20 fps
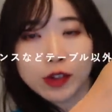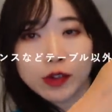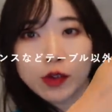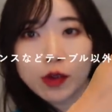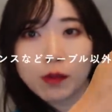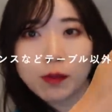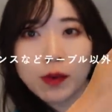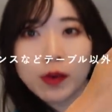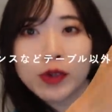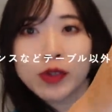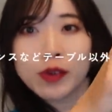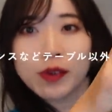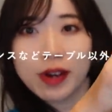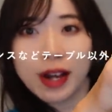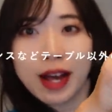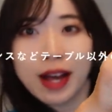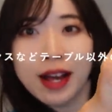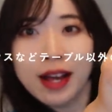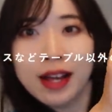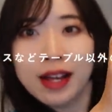の棒と
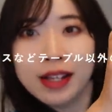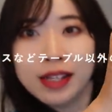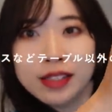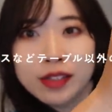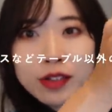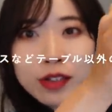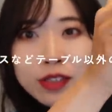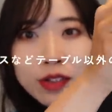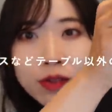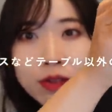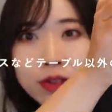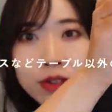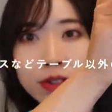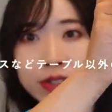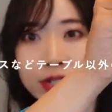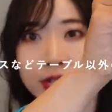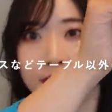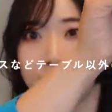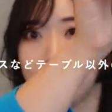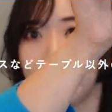かそういうところ
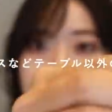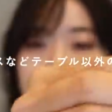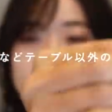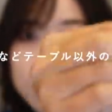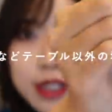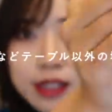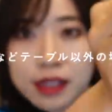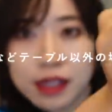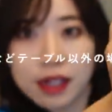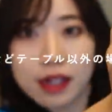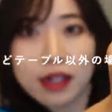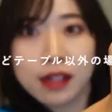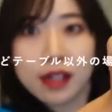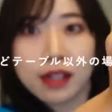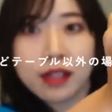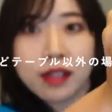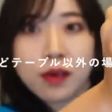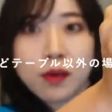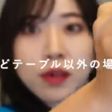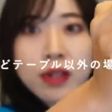にカチャってか
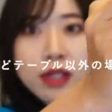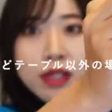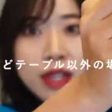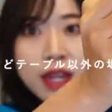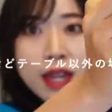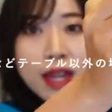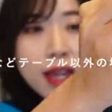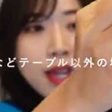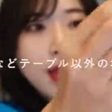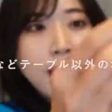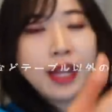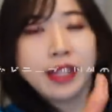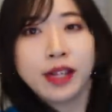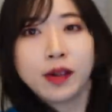けておいて